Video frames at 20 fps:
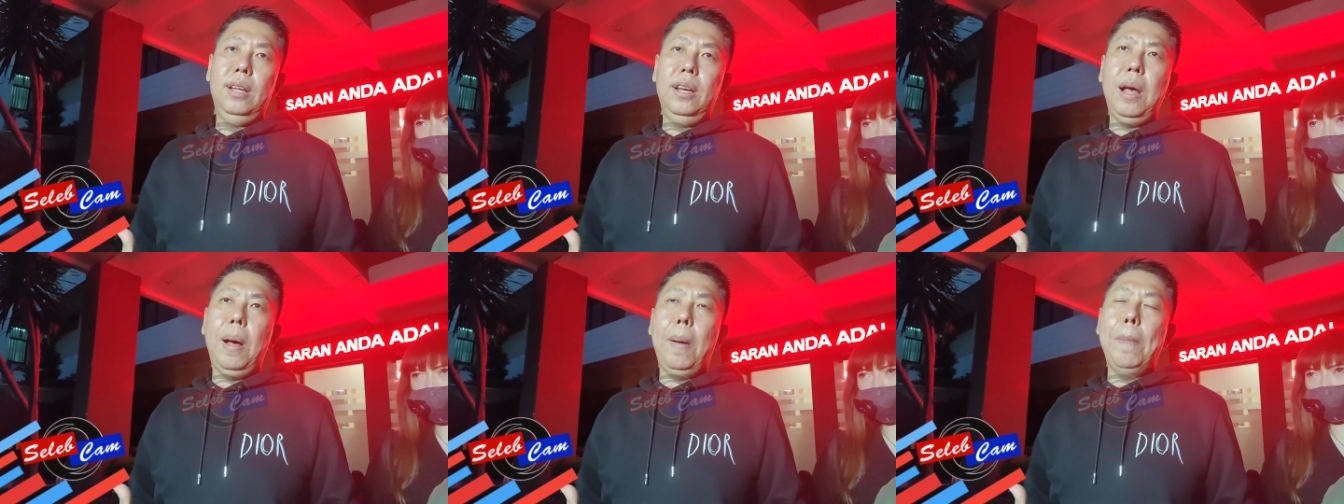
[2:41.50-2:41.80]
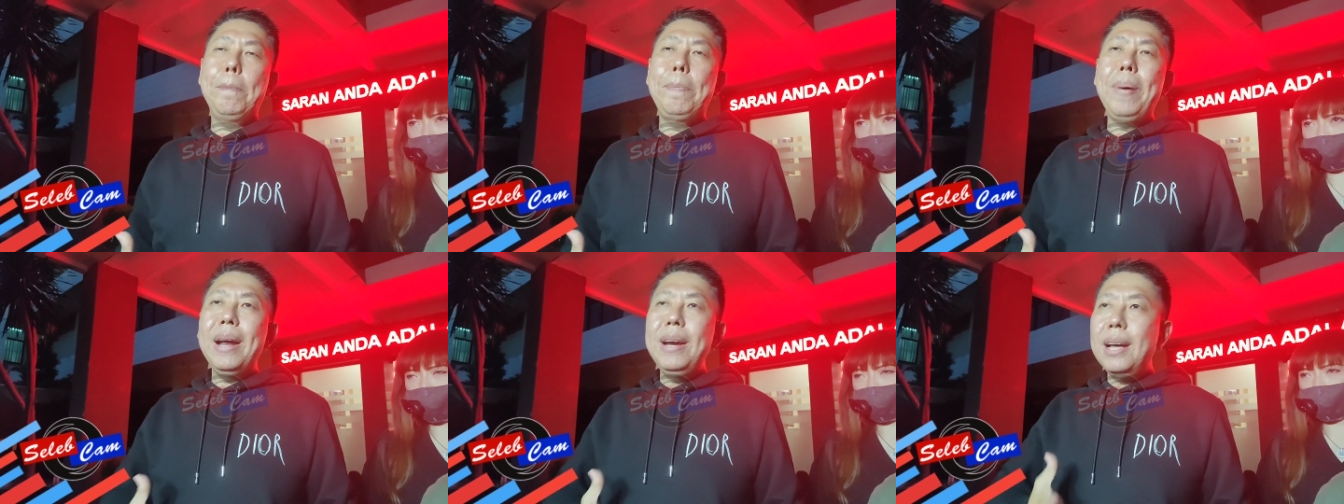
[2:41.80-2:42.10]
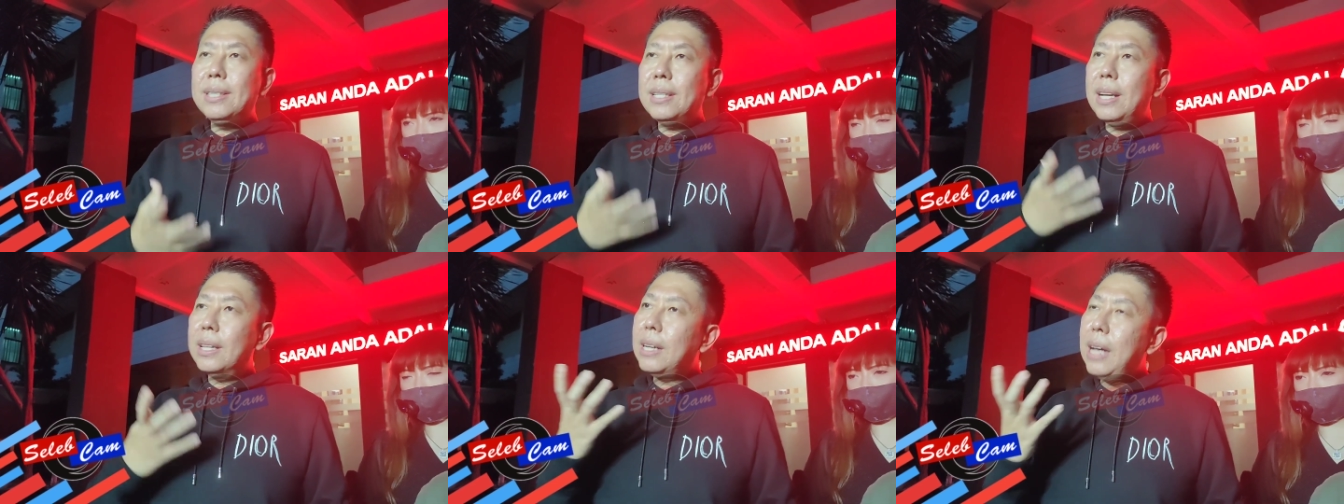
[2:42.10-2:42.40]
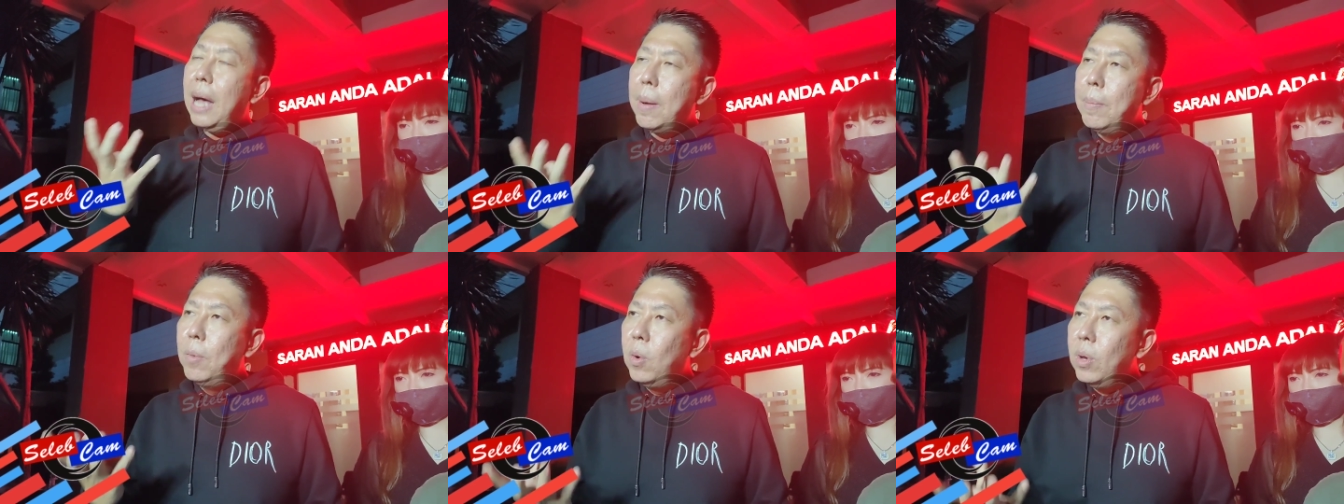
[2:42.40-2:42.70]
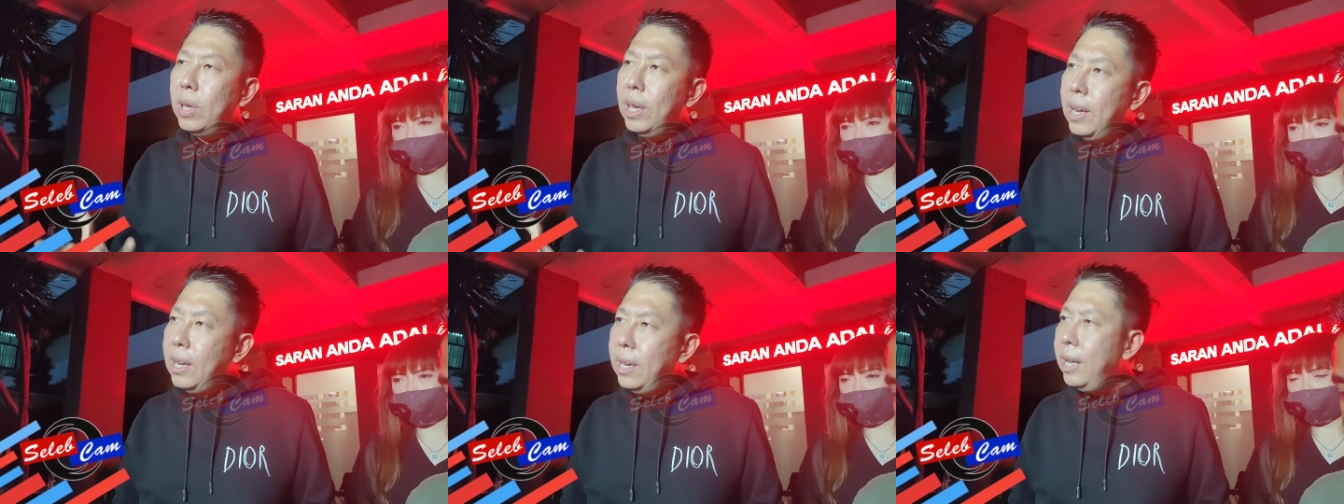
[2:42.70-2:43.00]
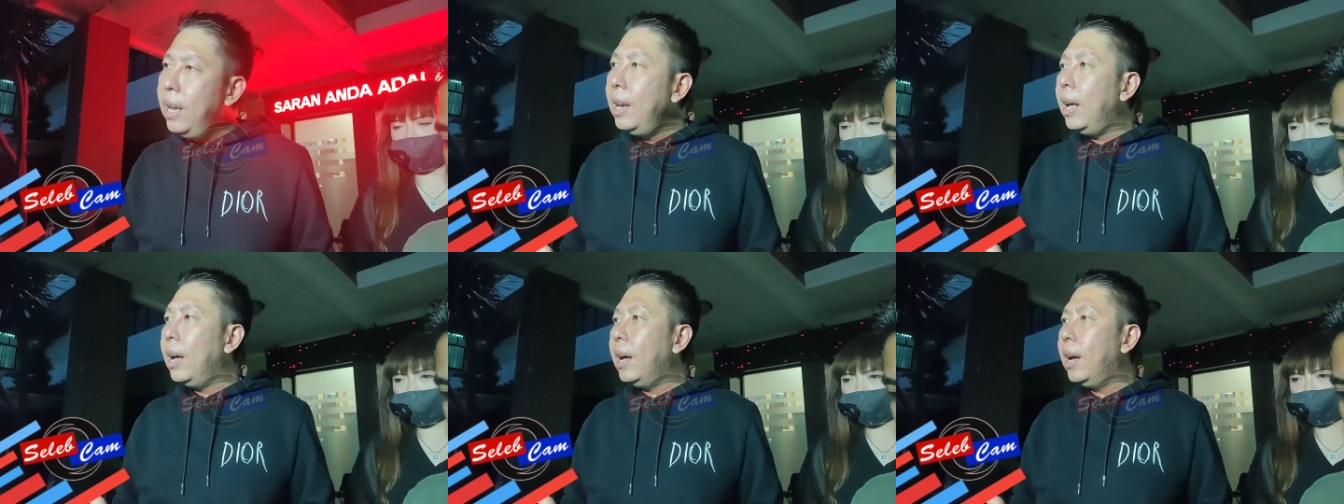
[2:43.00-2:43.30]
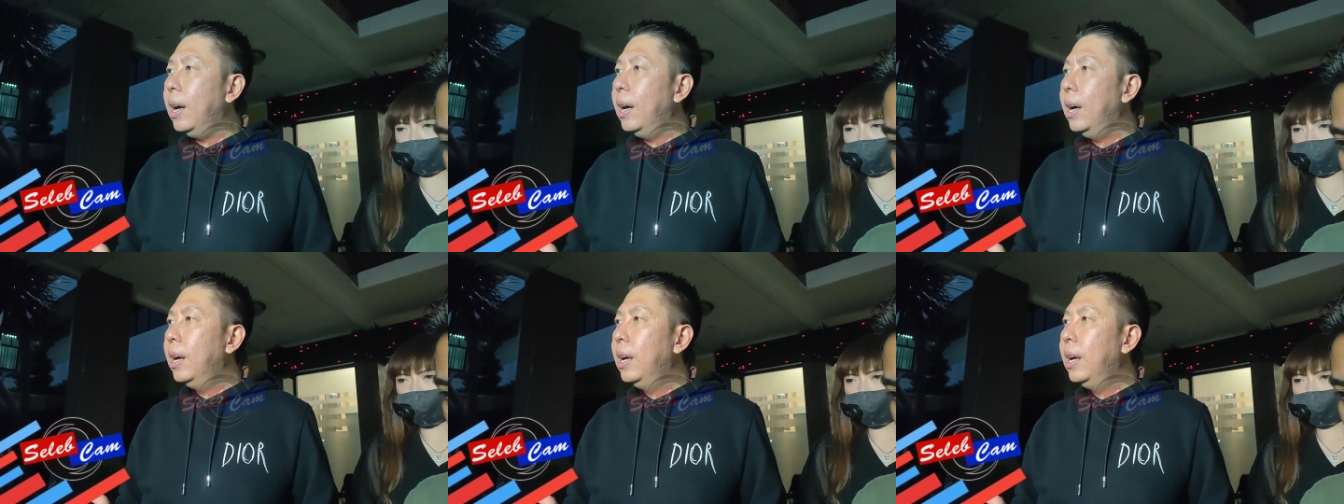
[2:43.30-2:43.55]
Nah, pada saat kambuh inilah